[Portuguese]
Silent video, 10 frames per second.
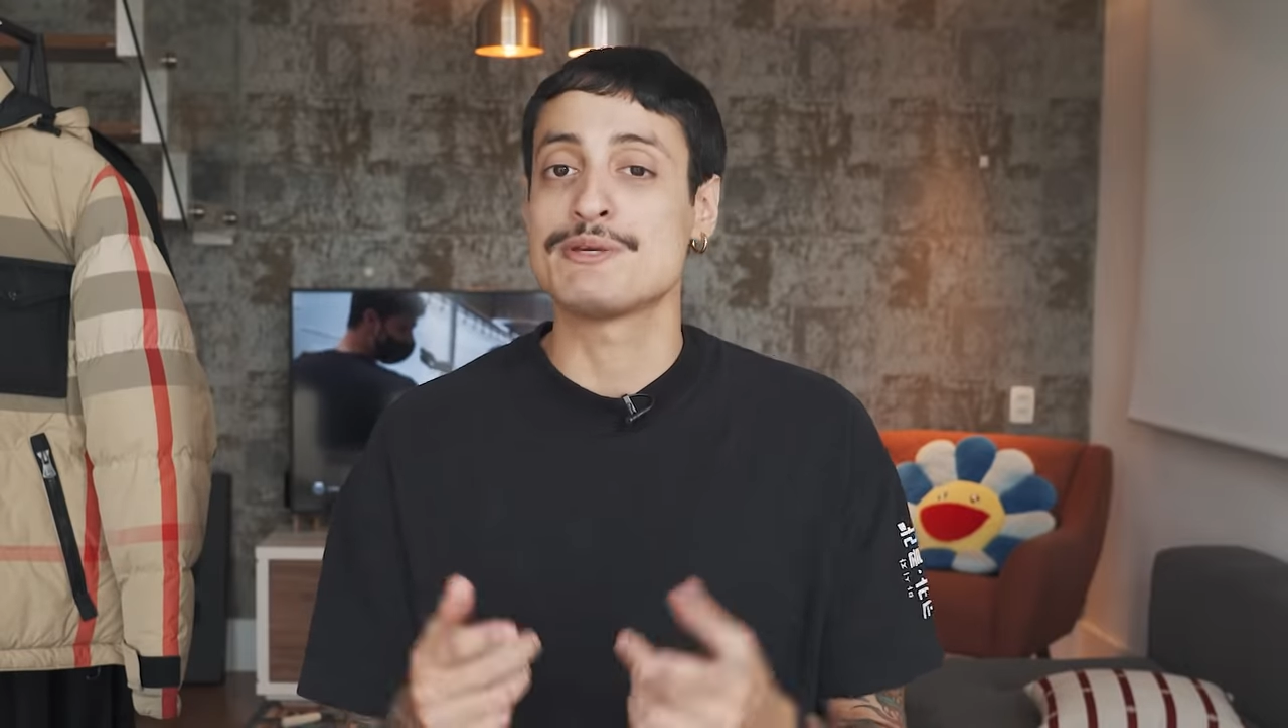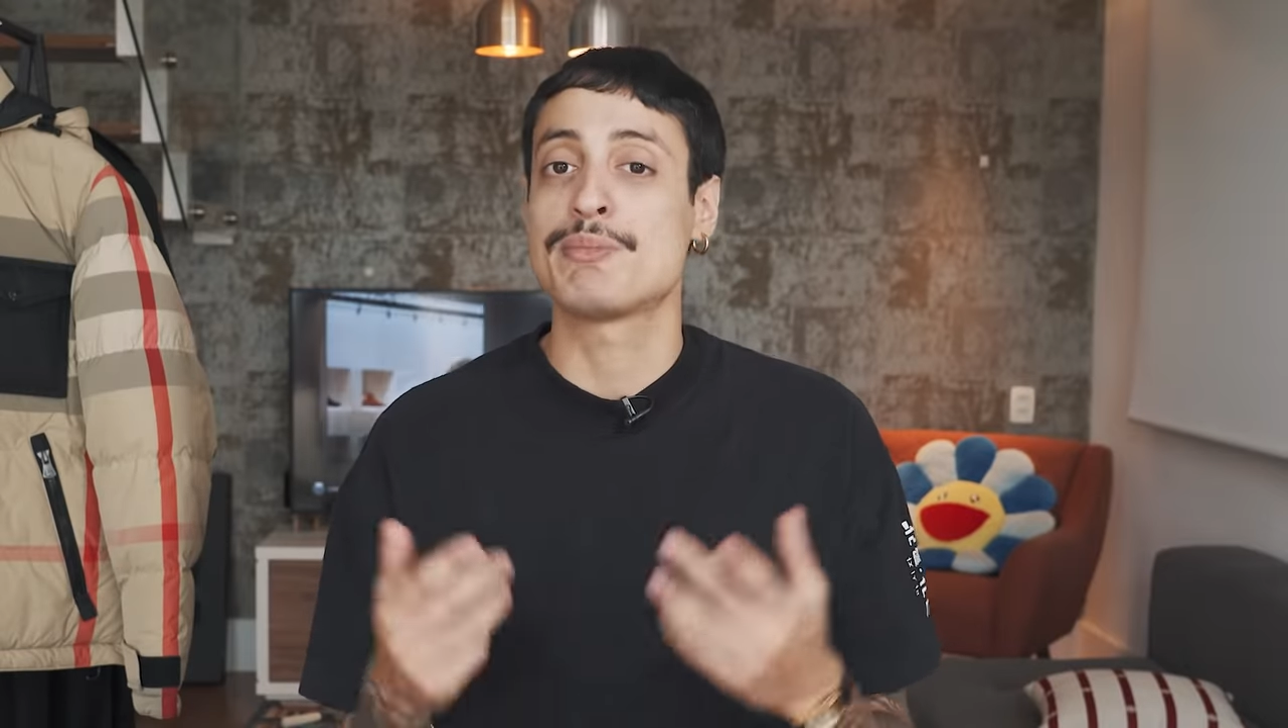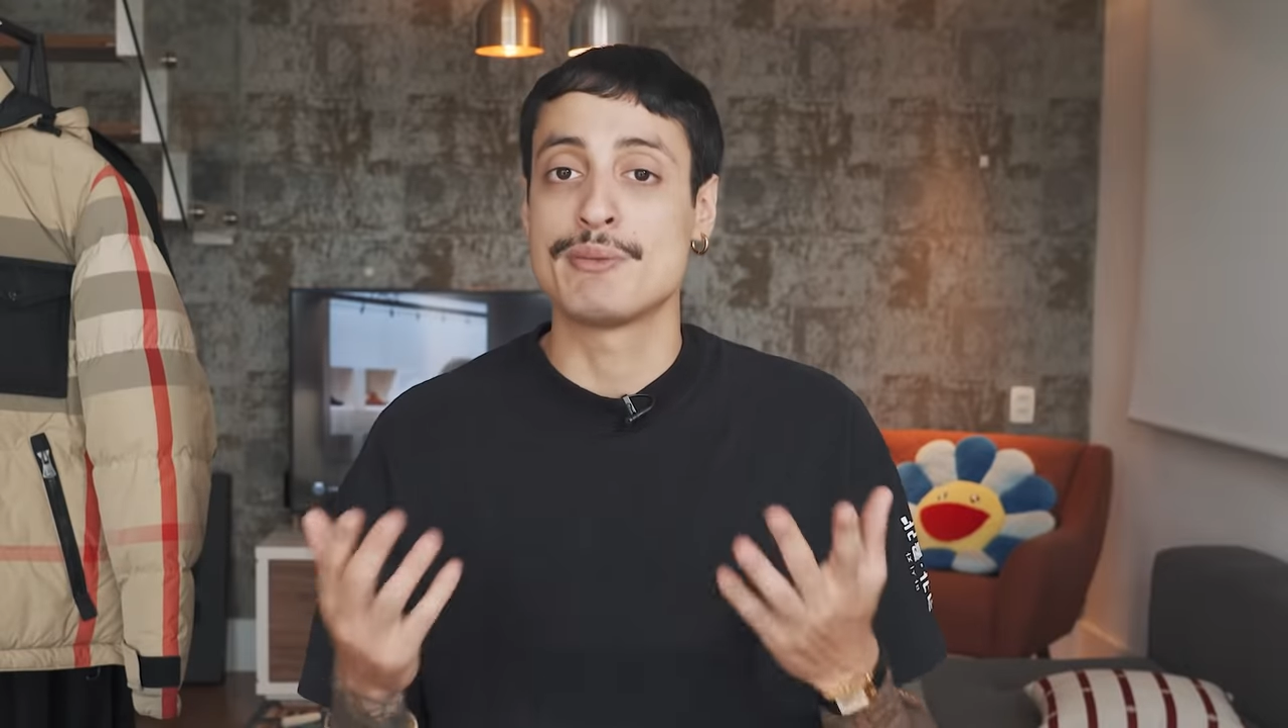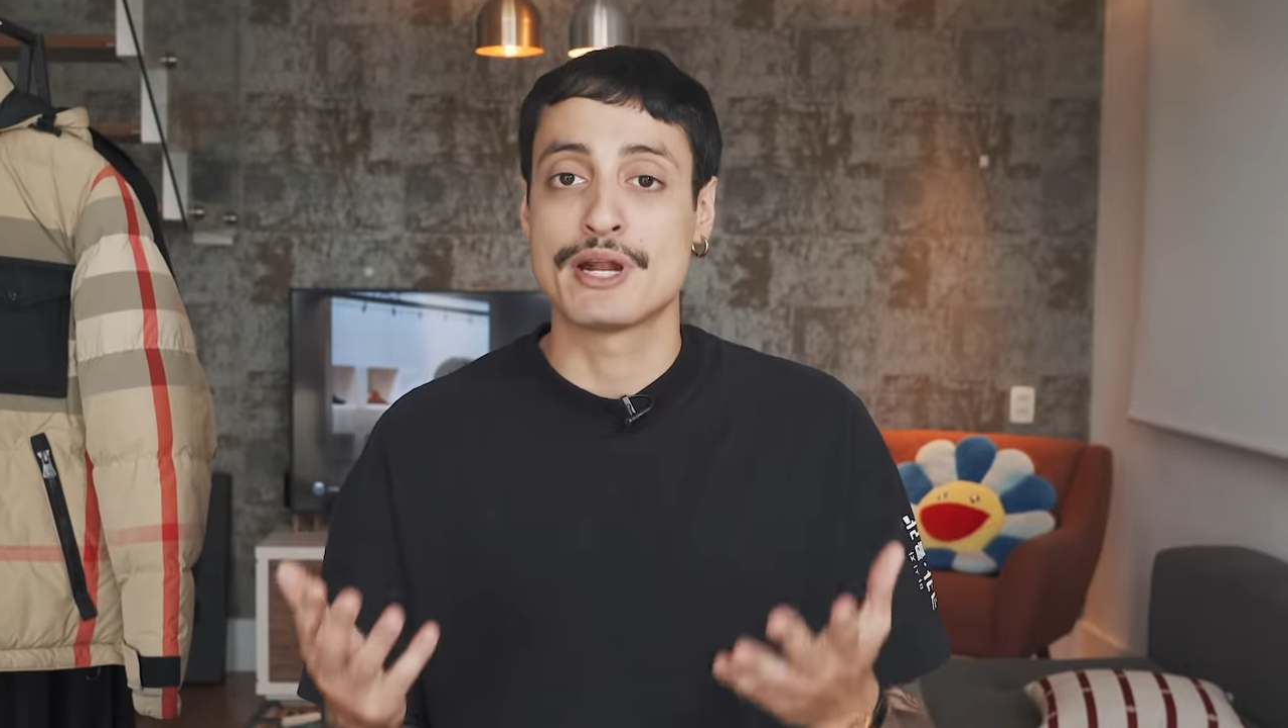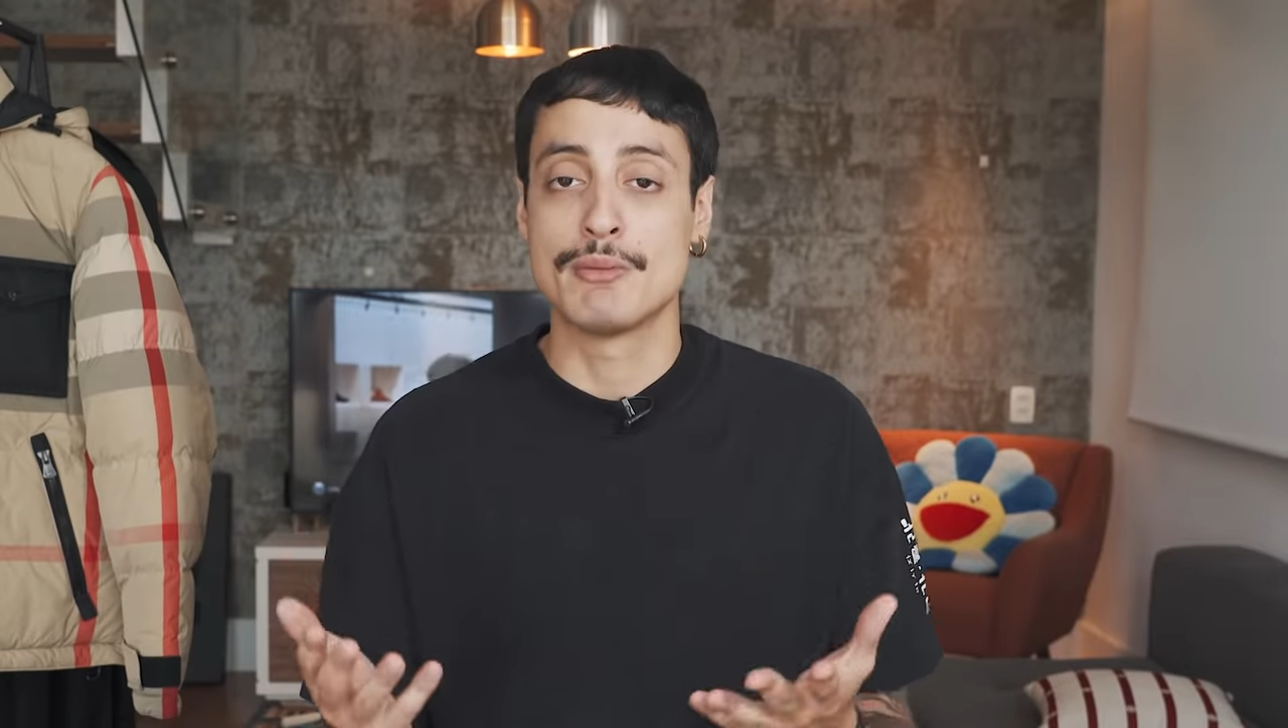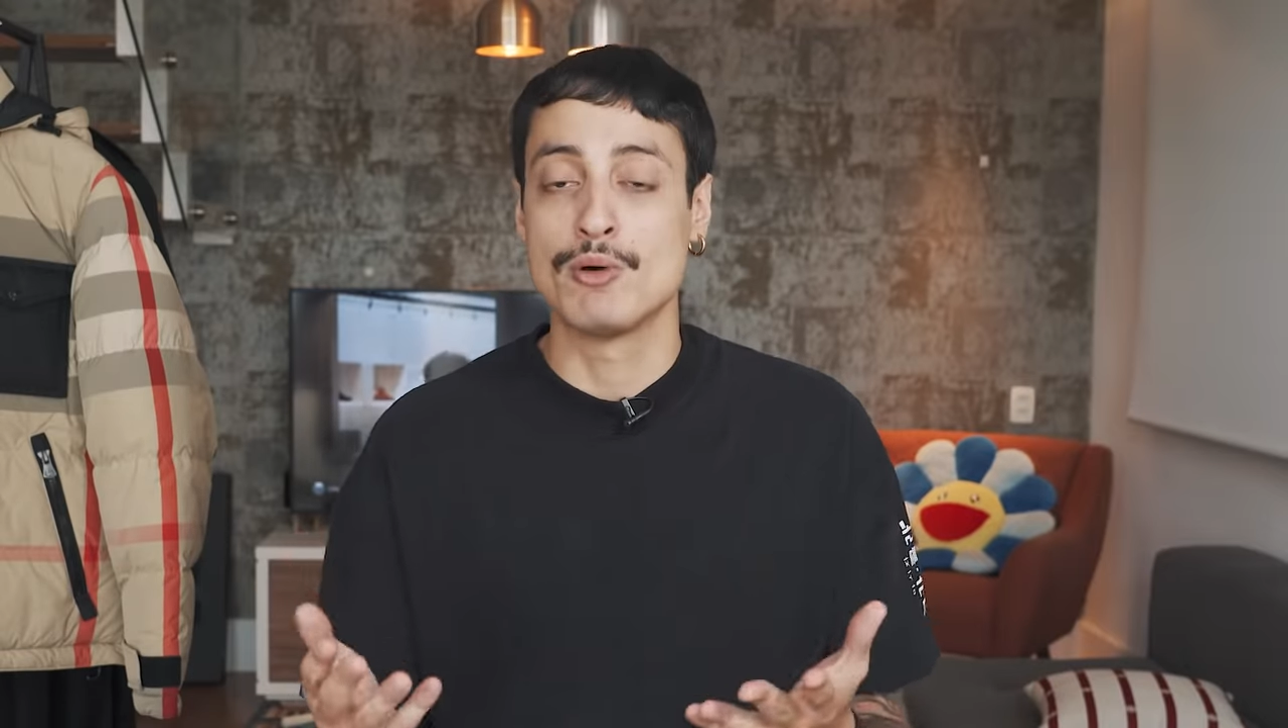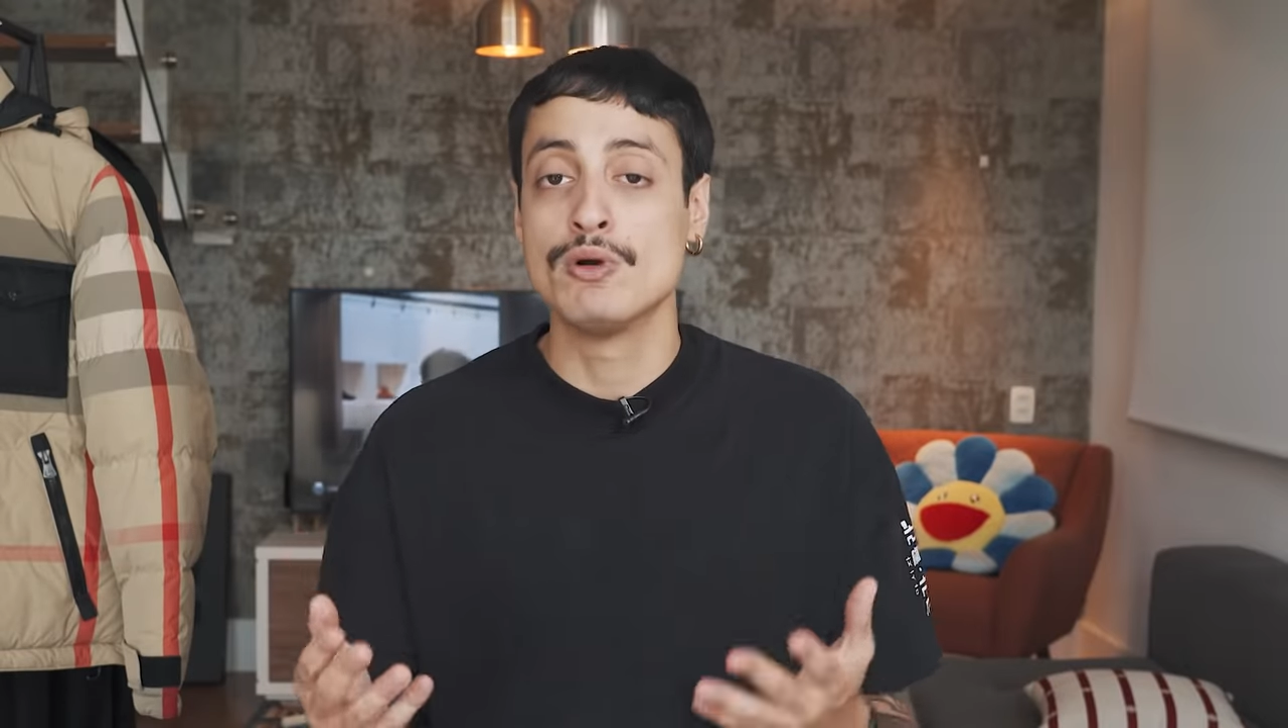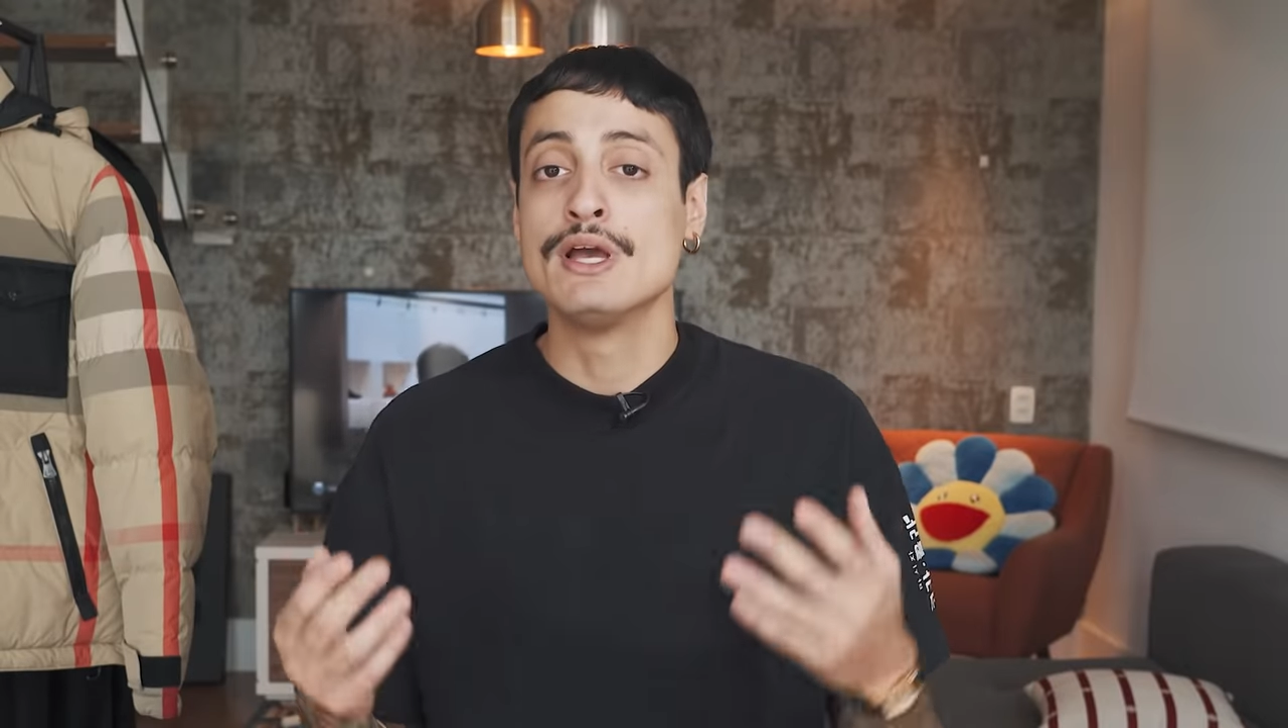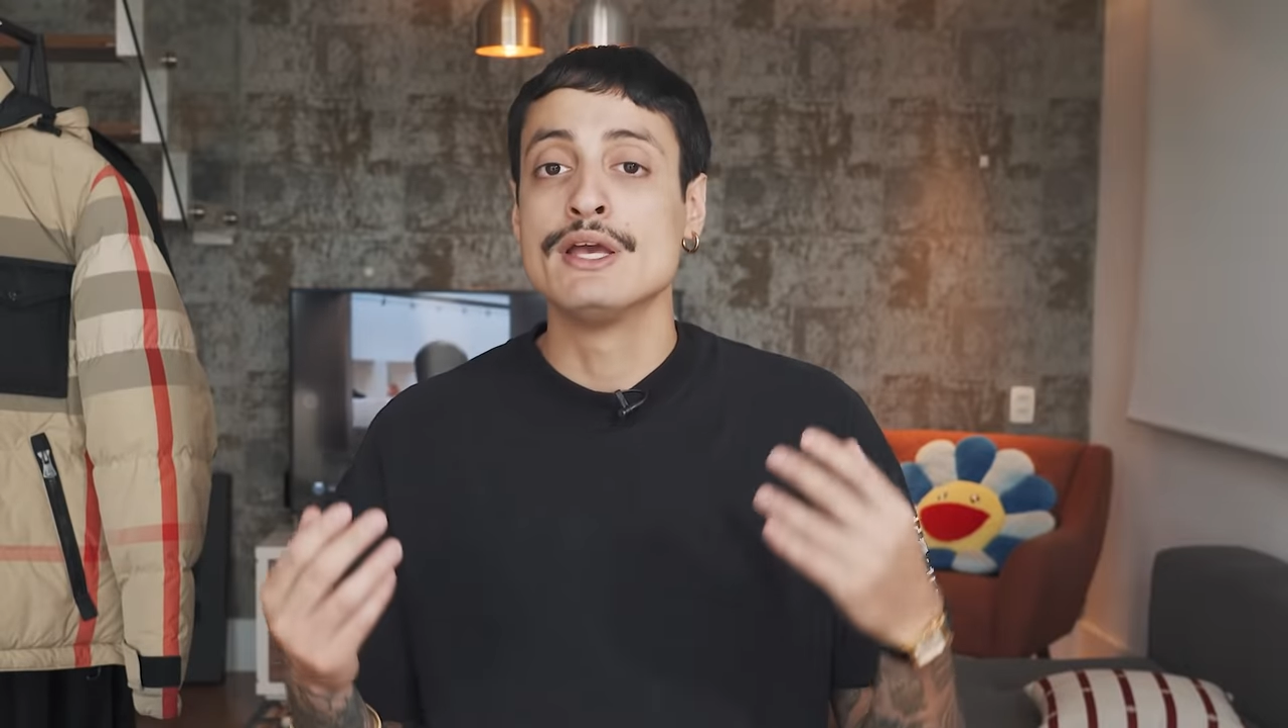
em primeira mão